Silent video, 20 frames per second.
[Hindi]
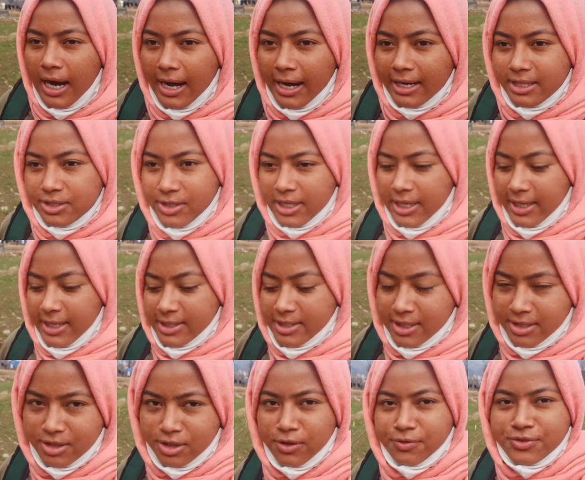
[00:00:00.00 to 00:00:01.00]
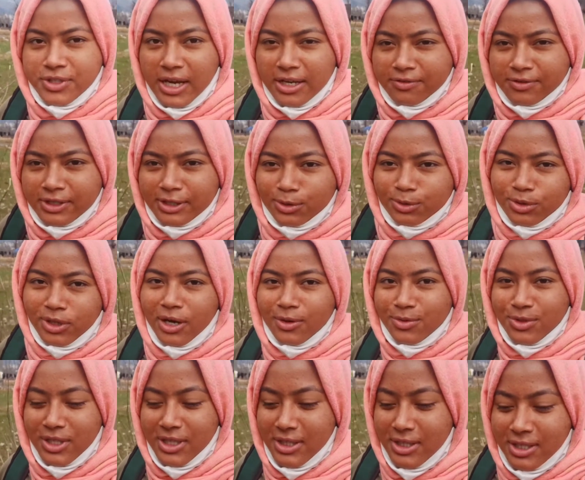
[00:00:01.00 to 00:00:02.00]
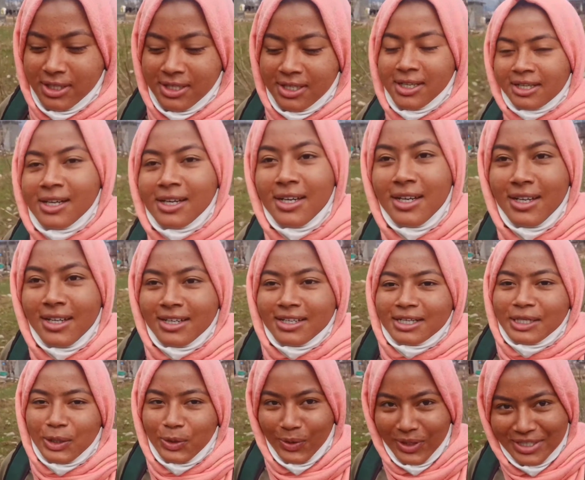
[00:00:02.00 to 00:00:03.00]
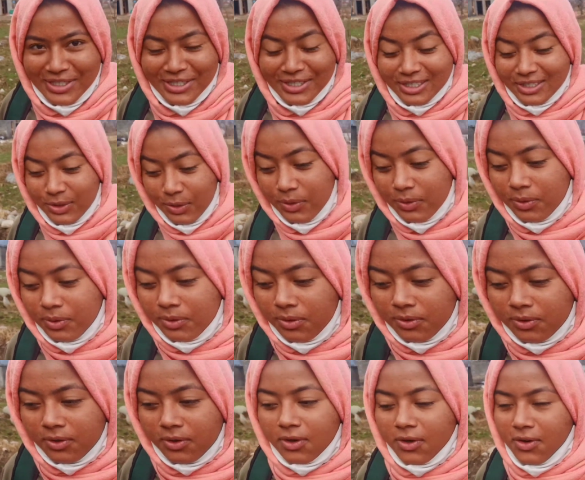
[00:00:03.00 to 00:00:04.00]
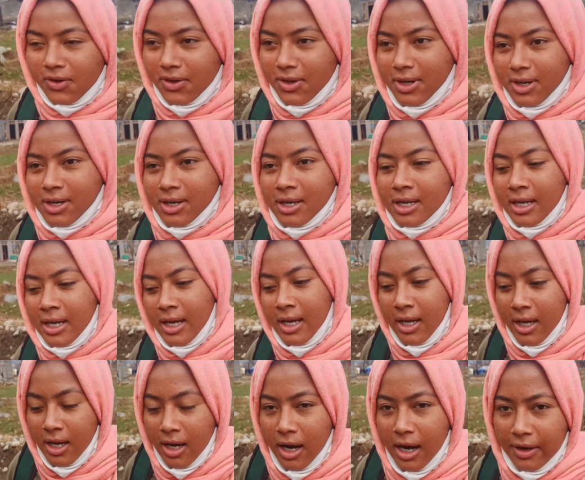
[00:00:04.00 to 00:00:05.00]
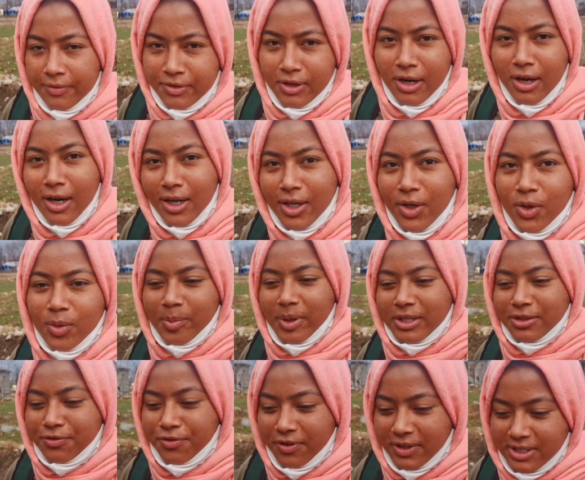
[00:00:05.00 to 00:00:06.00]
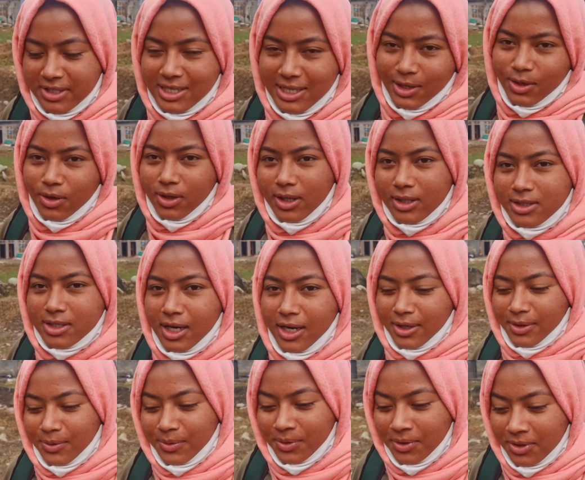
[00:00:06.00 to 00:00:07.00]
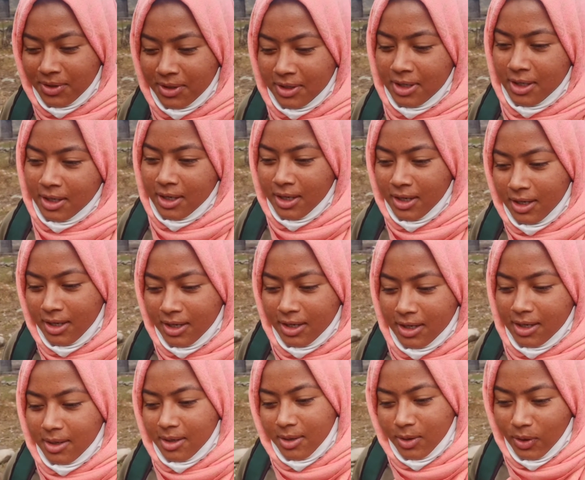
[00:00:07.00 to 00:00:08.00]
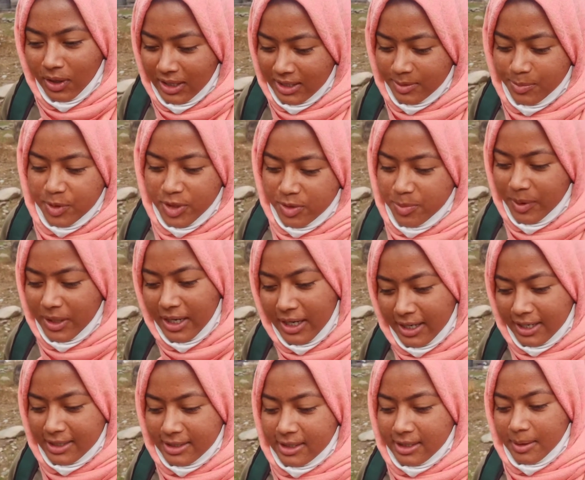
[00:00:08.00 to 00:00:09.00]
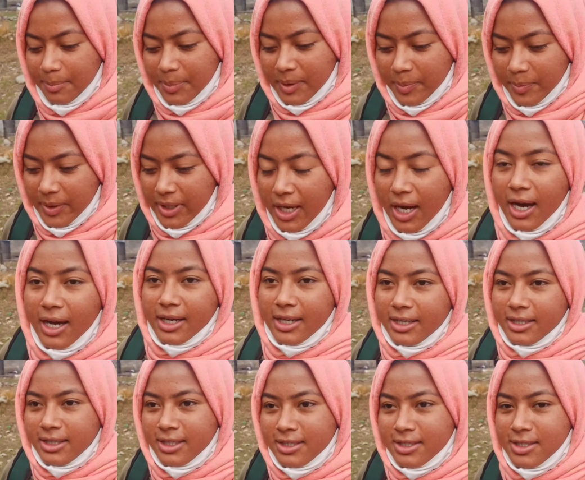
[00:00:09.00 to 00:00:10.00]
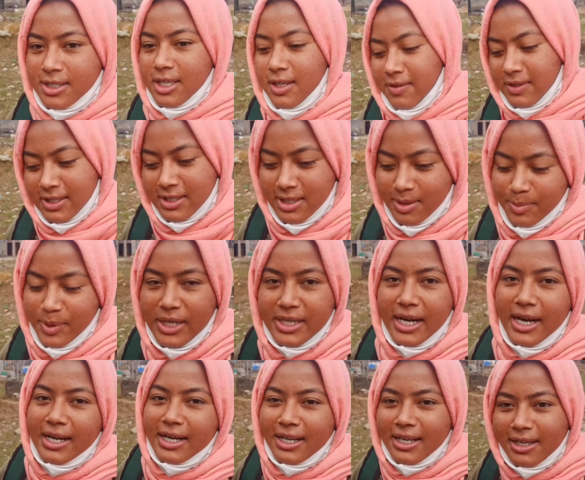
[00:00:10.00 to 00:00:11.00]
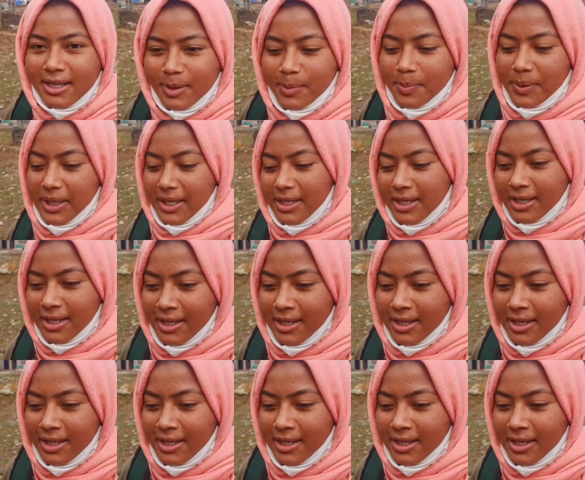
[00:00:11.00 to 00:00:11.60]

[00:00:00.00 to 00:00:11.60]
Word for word: आज है सिक्स ऑफ जनवरी 2022 और आफ्टर लॉकडाउन मैं आज फर्स्ट डे कॉलेज जा रही हूँ कॉलेज बीच में लगे थे पर मैं यहाँ नहीं थी जिसकी वजह से मैं अटेंड नहीं कर पाई